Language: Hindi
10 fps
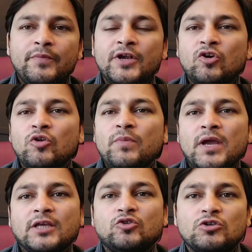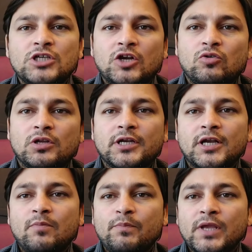बिटकॉइन में आई 2000 डॉलर
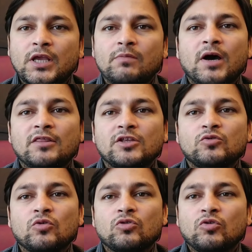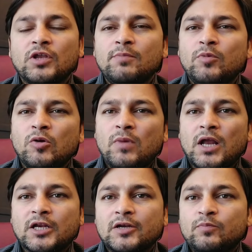के डंपिंग के बाद से दोस्तों क्रिप्टो
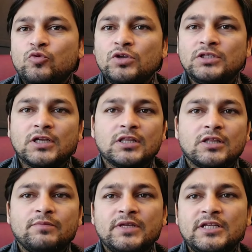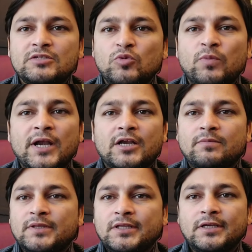मार्केट पूरी तरह से बेरिश
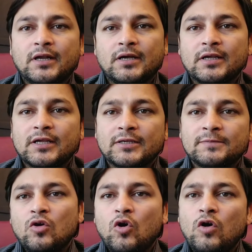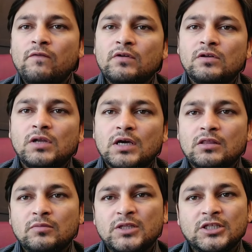मोमेंटम में दिख रहा है ओवरऑल
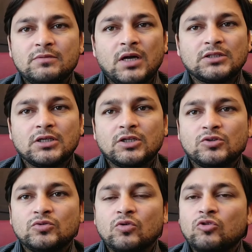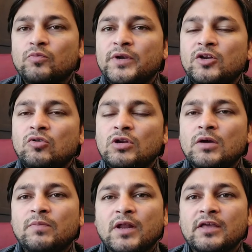अगस्त मंथ की बात करें तो दोस्तों
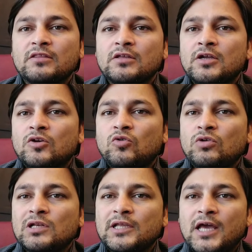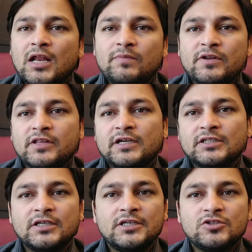बिटकॉइन का प्राइस टोटल 11
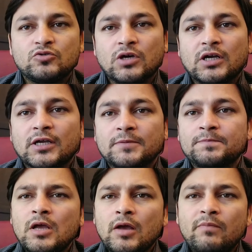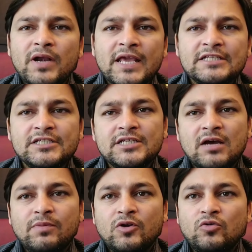परसेंट तक गिर चुका है बट एक चीज
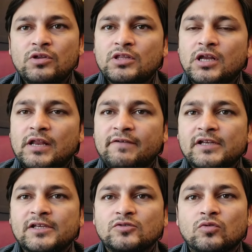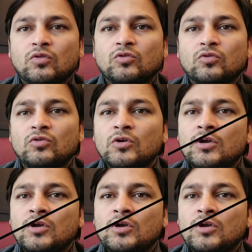यहाँ पर नोटिस करने वाली है दोस्तों